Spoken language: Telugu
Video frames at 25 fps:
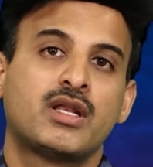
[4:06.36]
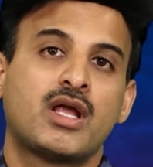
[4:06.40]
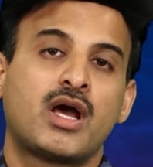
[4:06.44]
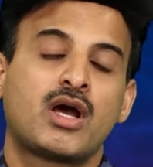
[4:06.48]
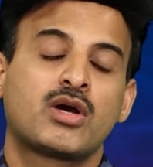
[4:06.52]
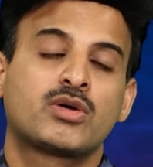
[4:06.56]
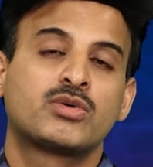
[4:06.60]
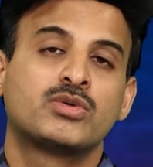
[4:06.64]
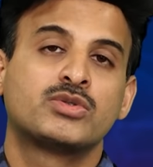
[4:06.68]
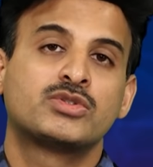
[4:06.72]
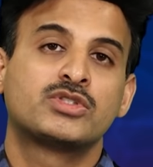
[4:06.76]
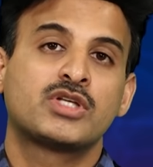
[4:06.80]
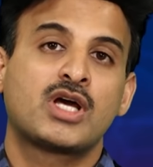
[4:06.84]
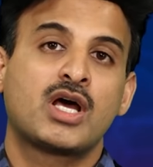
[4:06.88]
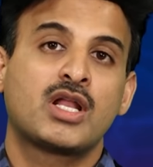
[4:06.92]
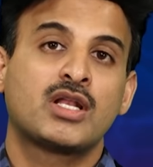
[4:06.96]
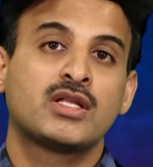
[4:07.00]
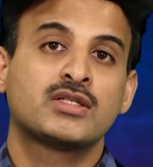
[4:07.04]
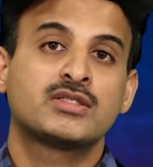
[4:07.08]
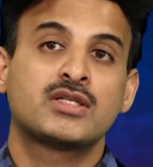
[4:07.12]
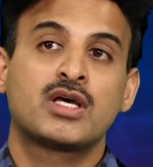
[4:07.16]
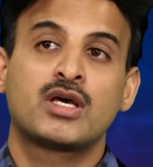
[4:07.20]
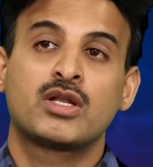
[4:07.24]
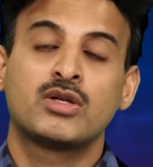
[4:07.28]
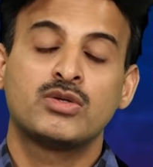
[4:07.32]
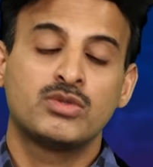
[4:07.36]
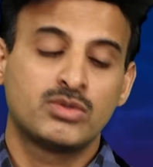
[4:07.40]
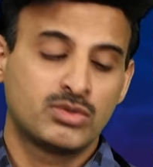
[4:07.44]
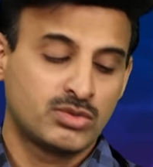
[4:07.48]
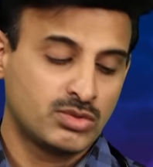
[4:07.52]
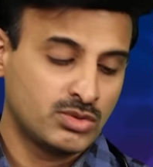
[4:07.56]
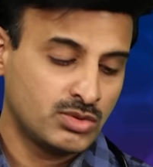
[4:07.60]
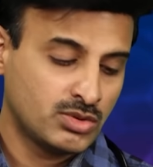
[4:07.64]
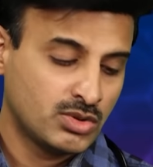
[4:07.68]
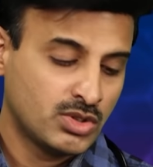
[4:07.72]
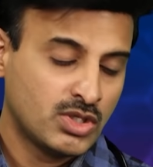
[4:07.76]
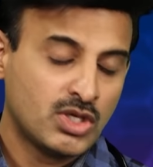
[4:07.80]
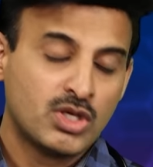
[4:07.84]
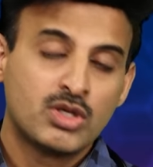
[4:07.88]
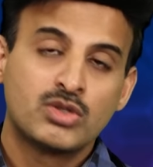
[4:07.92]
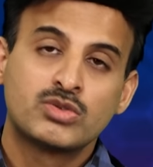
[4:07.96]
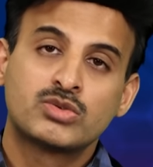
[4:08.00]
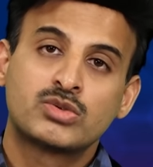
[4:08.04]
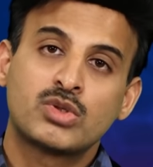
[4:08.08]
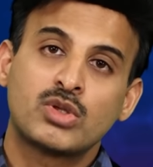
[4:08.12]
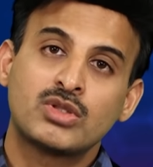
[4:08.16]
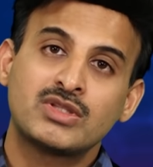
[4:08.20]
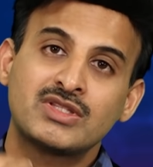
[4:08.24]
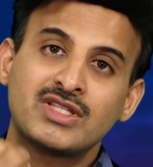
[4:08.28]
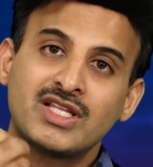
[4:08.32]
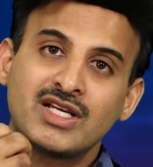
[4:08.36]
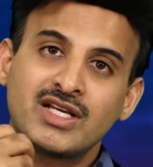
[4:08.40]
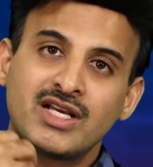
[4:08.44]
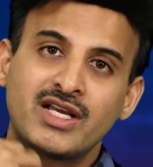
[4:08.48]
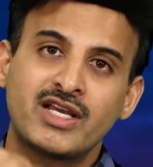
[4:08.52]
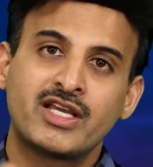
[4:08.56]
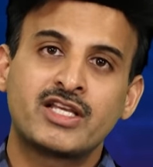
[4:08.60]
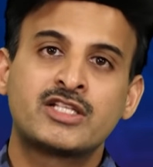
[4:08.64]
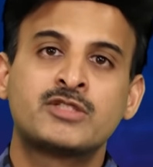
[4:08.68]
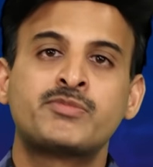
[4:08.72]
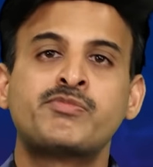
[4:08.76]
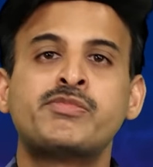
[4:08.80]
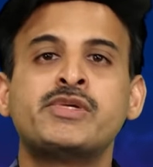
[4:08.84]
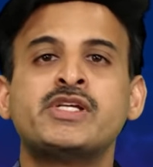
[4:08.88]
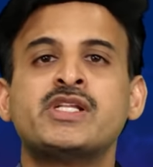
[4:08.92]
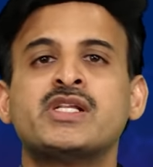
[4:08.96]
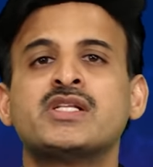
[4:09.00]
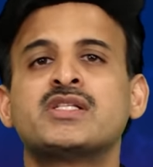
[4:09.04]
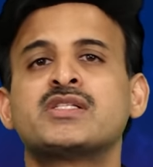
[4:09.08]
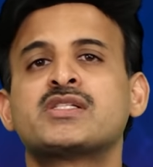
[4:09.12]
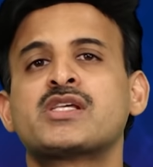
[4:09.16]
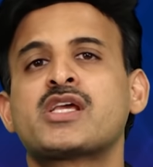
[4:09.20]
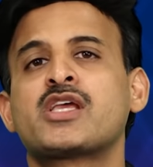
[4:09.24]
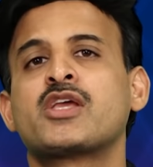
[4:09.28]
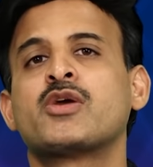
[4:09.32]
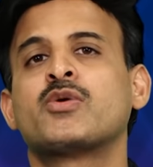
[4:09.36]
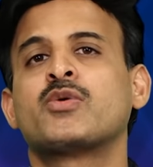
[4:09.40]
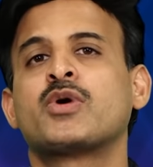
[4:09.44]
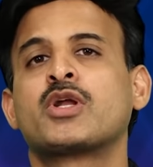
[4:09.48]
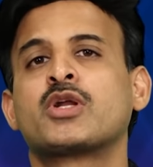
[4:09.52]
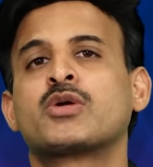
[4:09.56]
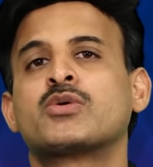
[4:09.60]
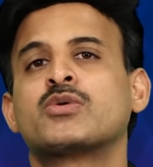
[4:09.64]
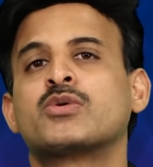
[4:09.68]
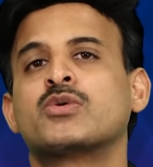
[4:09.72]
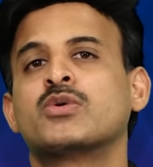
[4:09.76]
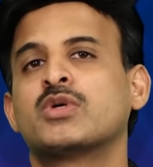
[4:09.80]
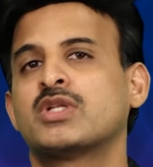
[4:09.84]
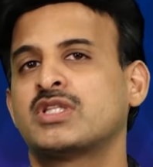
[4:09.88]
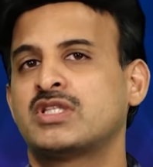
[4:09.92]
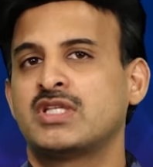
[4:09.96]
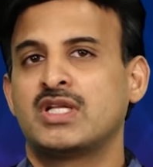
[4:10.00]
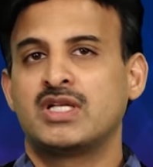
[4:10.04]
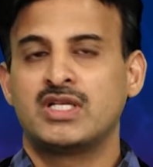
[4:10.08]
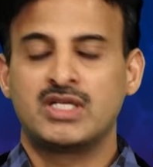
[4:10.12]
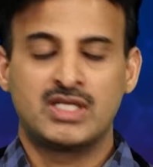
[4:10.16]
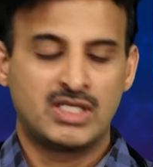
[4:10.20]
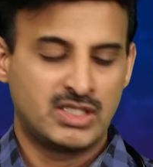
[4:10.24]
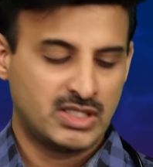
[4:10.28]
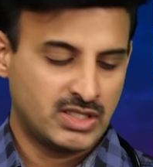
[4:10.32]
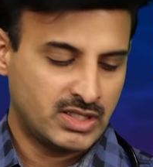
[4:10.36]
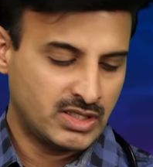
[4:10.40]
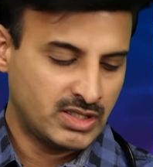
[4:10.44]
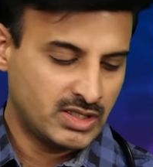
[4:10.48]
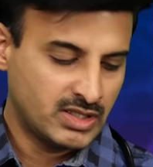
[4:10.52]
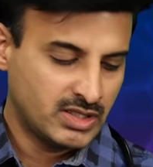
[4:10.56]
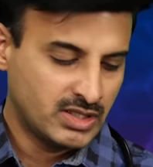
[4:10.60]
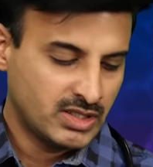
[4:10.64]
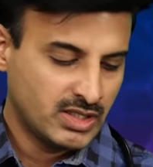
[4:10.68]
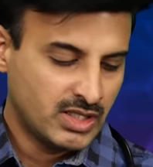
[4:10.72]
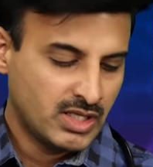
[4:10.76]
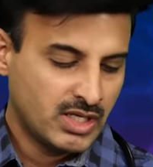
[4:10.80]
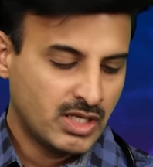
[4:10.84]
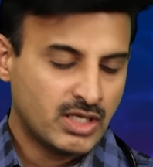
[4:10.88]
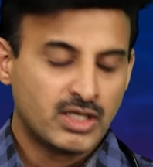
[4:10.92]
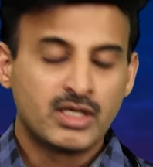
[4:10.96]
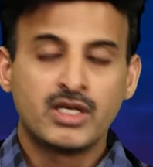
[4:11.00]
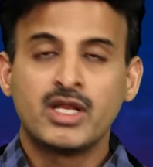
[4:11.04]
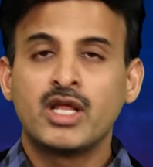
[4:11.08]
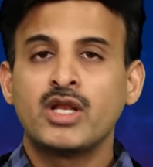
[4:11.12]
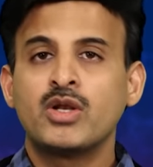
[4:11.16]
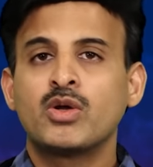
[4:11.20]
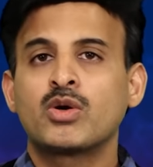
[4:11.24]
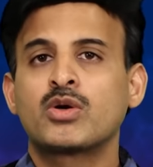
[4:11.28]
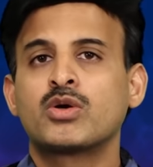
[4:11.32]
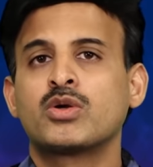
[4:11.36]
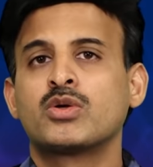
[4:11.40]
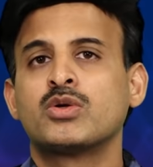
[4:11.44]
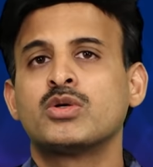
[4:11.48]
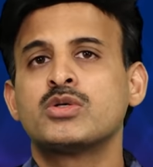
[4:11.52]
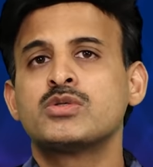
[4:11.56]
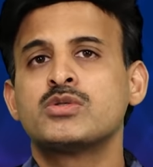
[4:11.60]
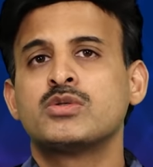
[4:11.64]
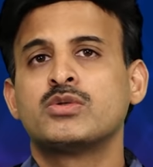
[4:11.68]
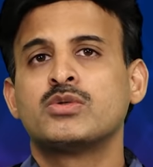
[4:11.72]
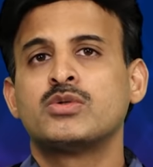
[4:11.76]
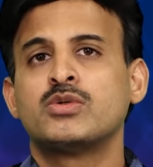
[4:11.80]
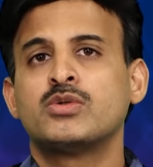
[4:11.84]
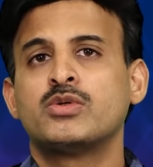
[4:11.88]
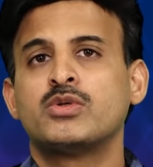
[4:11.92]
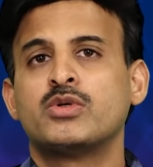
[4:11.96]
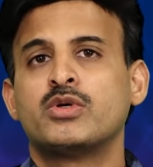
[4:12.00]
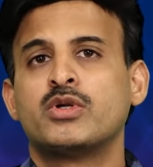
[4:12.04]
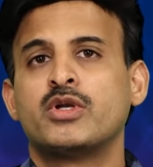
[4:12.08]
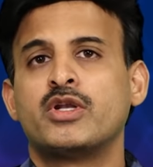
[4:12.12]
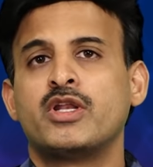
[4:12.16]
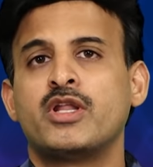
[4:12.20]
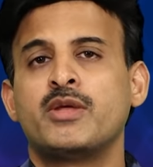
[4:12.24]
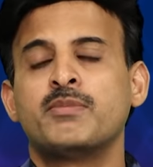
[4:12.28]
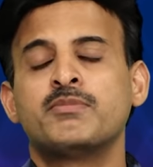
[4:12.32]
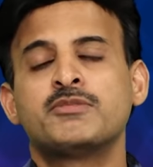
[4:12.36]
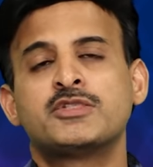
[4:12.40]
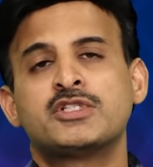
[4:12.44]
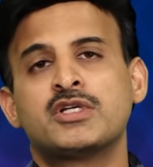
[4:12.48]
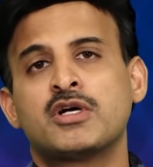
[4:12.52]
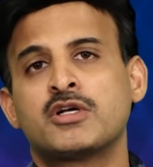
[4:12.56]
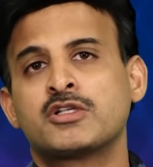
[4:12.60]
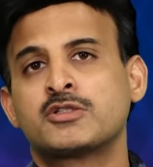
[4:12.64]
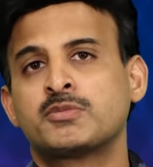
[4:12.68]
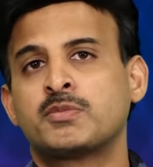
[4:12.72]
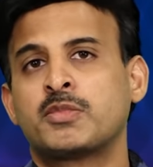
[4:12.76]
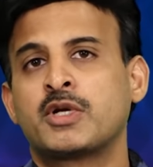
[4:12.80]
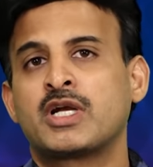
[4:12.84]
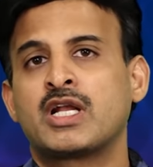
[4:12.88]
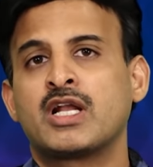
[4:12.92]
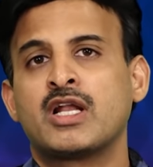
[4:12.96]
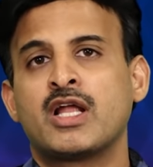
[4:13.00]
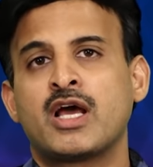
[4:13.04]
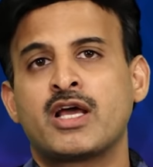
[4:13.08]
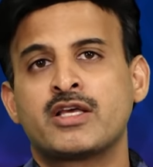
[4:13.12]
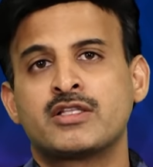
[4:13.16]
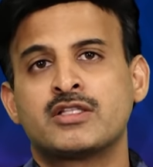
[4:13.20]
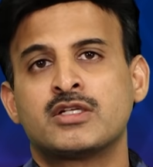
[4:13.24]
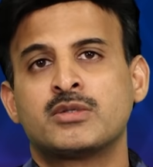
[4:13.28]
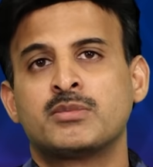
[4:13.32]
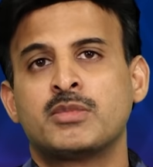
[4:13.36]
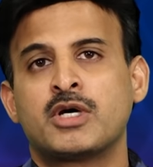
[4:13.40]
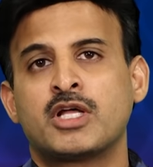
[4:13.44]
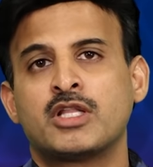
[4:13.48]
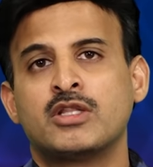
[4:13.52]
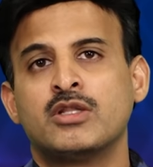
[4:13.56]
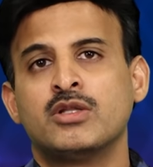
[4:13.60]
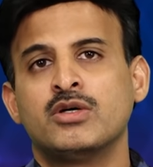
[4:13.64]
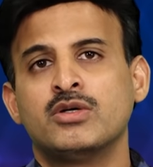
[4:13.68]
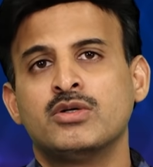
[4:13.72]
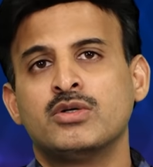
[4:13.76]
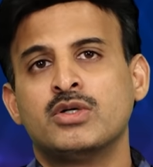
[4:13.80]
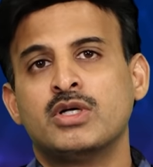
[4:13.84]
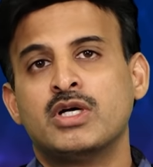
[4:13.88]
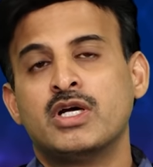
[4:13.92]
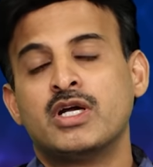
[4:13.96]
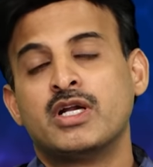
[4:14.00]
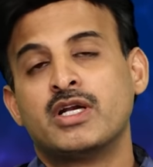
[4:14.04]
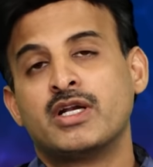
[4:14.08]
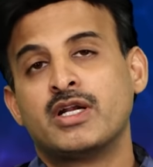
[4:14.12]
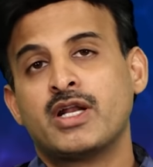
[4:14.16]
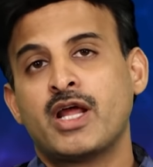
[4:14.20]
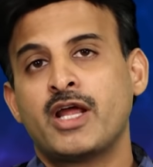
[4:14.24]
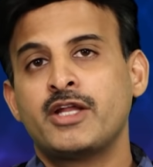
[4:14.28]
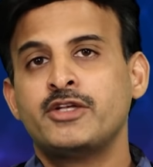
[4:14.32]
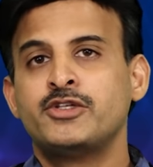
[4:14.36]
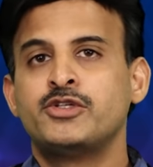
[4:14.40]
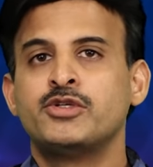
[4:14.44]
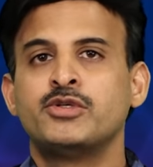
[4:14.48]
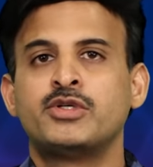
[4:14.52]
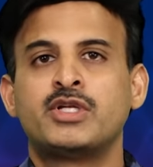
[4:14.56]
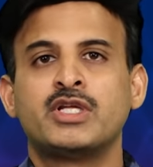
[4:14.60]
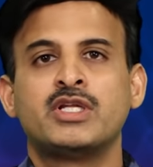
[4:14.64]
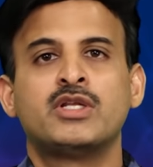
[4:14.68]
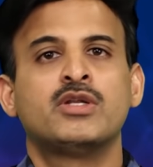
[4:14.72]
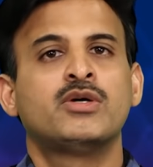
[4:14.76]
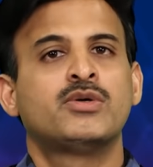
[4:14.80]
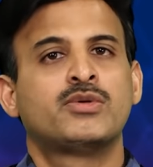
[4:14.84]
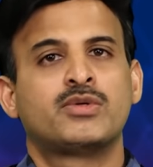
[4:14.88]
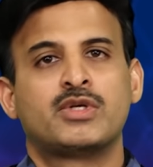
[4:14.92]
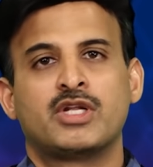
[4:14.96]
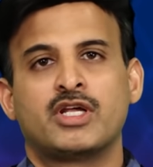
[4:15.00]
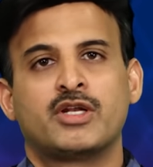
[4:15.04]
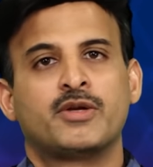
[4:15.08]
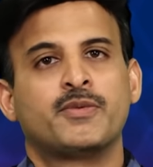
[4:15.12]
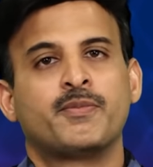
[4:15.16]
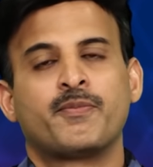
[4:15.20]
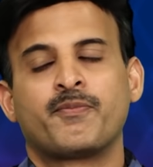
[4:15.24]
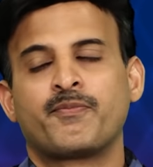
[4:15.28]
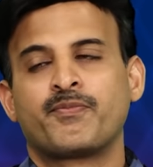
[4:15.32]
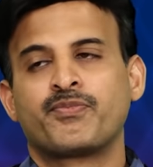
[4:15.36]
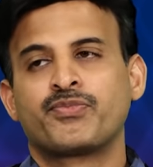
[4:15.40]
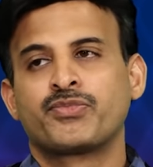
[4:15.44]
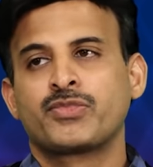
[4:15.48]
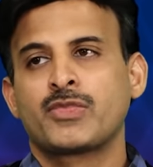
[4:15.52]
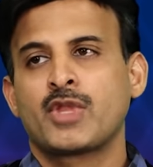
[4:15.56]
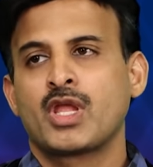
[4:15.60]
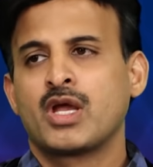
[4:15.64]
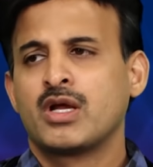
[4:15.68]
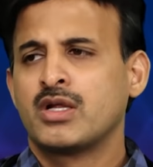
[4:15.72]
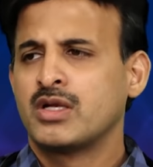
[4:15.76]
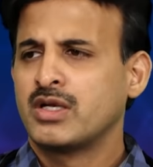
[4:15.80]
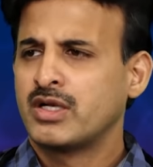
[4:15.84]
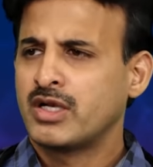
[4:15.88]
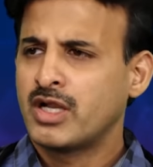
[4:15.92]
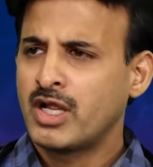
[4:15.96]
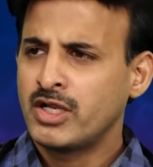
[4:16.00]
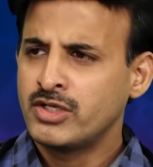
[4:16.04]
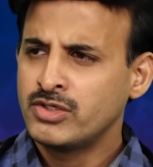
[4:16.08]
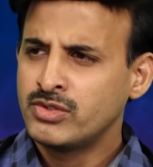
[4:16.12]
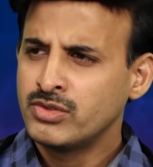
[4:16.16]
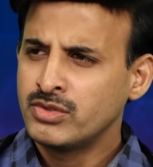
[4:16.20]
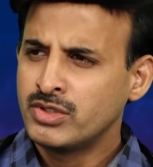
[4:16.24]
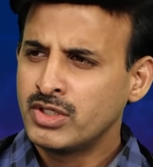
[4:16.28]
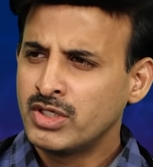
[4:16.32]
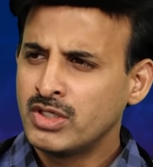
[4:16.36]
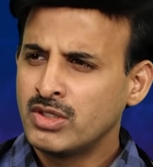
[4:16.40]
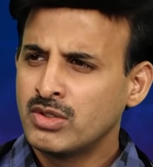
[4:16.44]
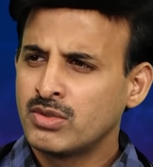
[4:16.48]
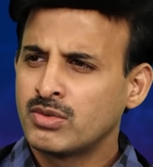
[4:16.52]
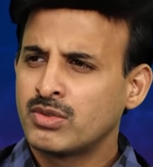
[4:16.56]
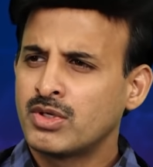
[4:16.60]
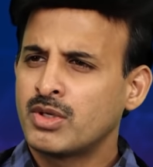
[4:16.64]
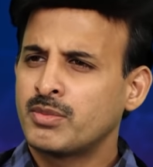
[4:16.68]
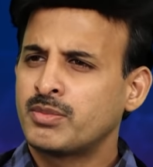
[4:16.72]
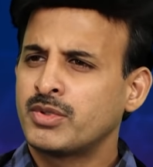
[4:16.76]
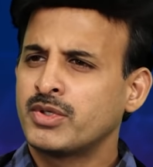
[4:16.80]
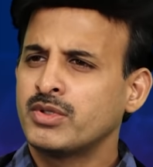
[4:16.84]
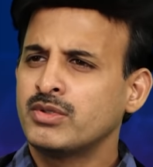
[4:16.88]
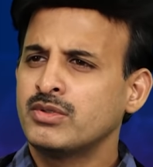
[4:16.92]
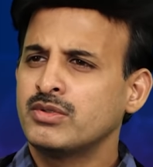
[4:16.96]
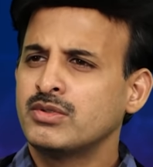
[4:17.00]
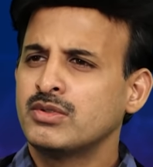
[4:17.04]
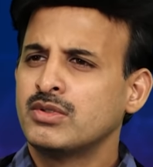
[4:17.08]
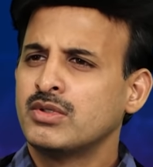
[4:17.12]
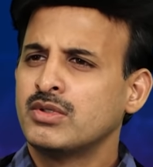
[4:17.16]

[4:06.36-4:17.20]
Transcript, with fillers: నాకు చాలాసార్లు సొంతంగా ఎక్స్పీరియన్స్ అయ్యే వరకు కూడా తెలియలేదండి నేను ఒకరోజు నిమ్స్ హాస్పిటల్ హైదరాబాద్లో నైట్ డ్యూటీలో ఉన్నాను నైట్ డ్యూటీలో ఉన్నప్పుడు